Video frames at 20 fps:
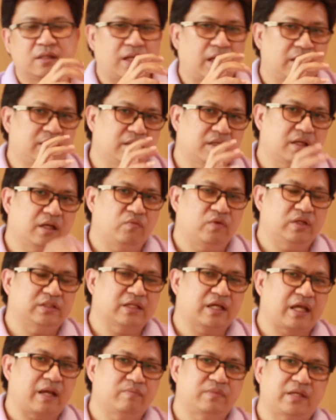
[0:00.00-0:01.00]
หลังจากเกิดวิ
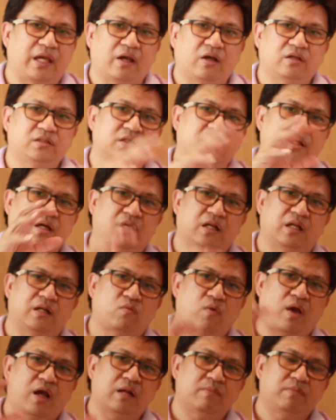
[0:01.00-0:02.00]
นากรรมใหญ่ก็จะเกิด
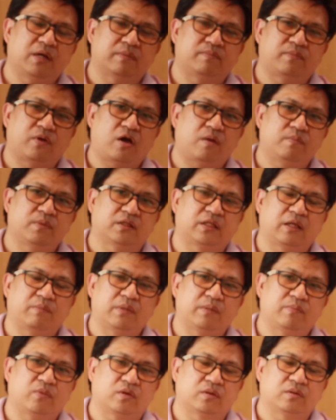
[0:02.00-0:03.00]
วางระเบิดปลอมเต็ม
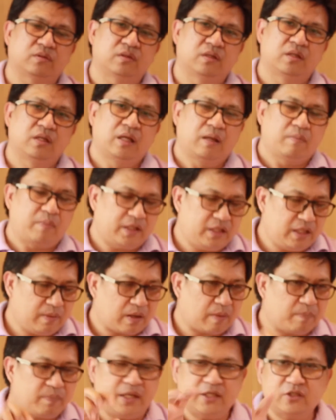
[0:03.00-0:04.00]
ไปหมดเทียบ
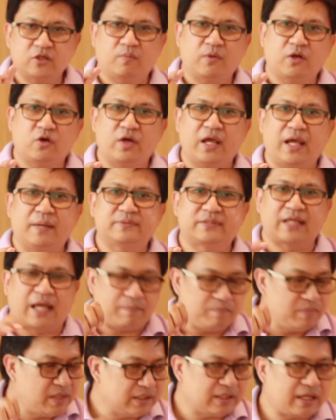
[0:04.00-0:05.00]
กับปี
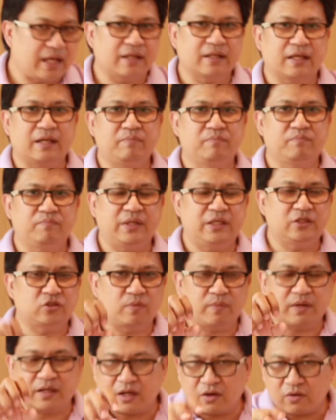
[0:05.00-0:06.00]
2553 เหมือนกันครับ ปี
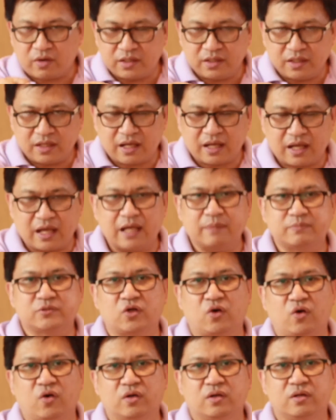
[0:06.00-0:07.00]

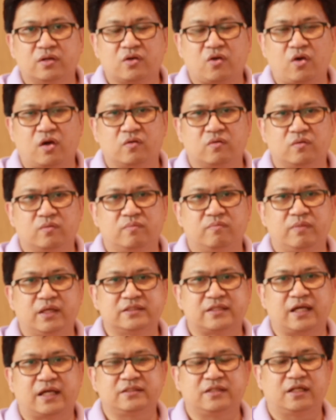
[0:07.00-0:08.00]
2552 ก่อนเม
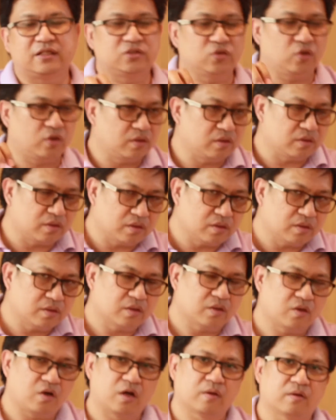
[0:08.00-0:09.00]
ษาจราจน
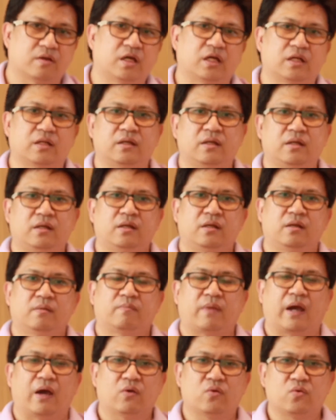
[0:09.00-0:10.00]
ก่อนเกิด
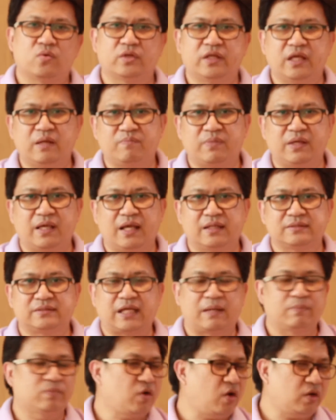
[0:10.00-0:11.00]
เผากรุงเทพปี
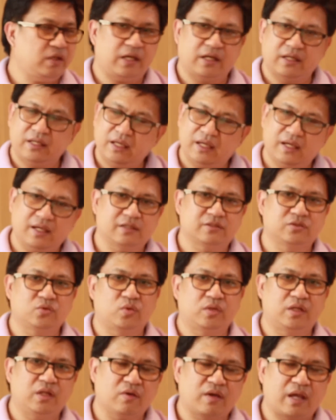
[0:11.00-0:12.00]
53 ก็อย่างนี้ สู
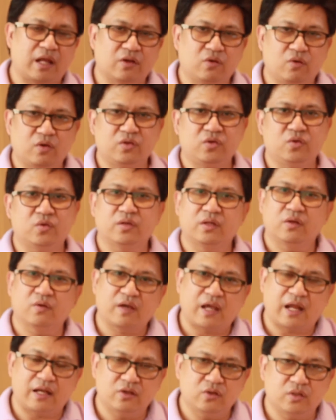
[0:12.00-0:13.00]
ตรเดียวกัน กลยุทธ์เดียว
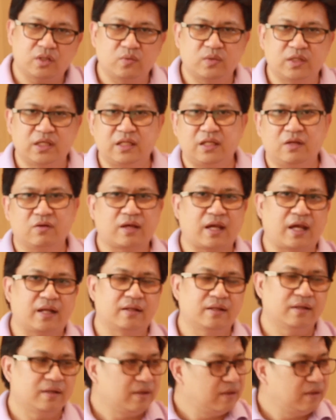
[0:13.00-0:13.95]
กัน ยุทธวิธีเดียวกัน